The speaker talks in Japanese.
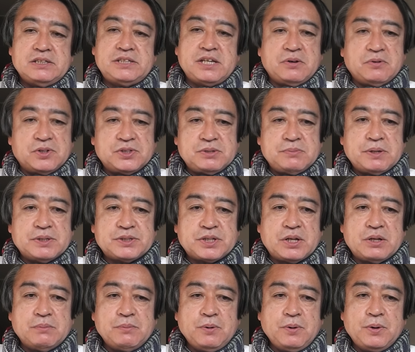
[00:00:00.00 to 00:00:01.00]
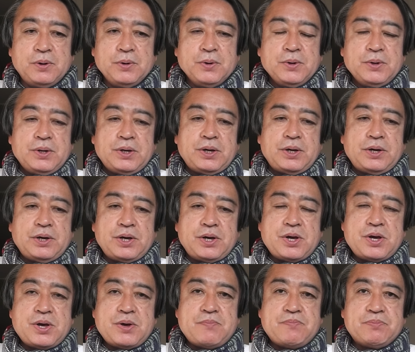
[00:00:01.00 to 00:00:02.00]
前後しますけども、
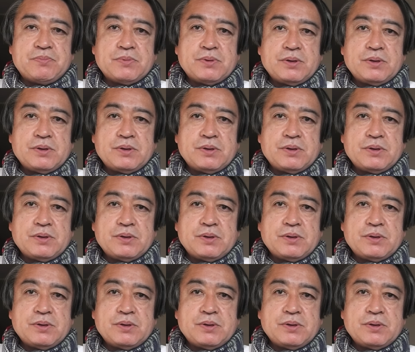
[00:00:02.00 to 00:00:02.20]
えー、